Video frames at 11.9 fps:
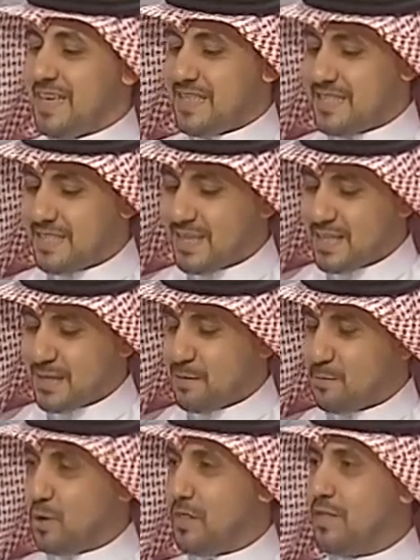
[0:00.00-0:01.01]
استخدم
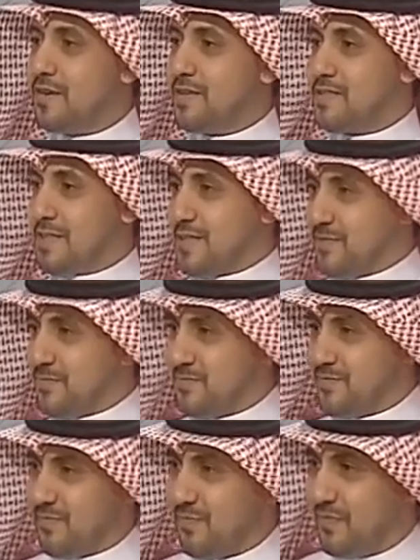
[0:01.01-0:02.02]
مؤثر الصدى
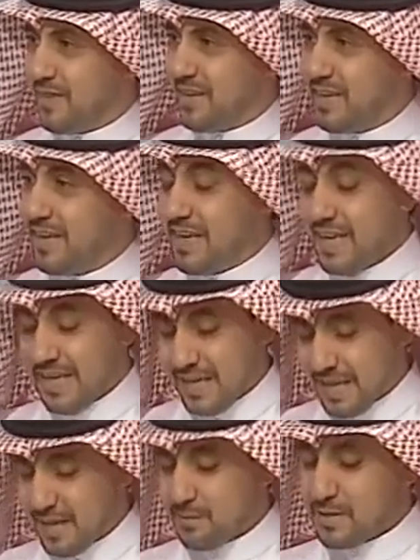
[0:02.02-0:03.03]
الصدى
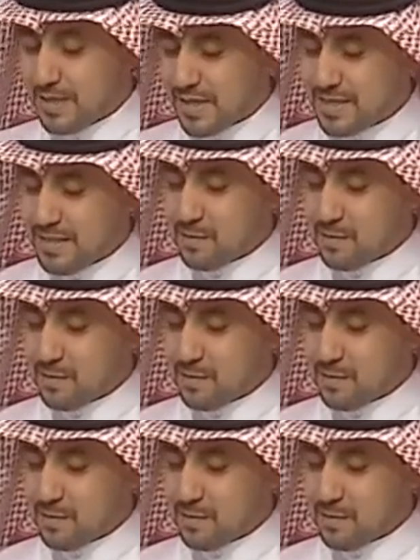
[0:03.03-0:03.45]
نعم استخدم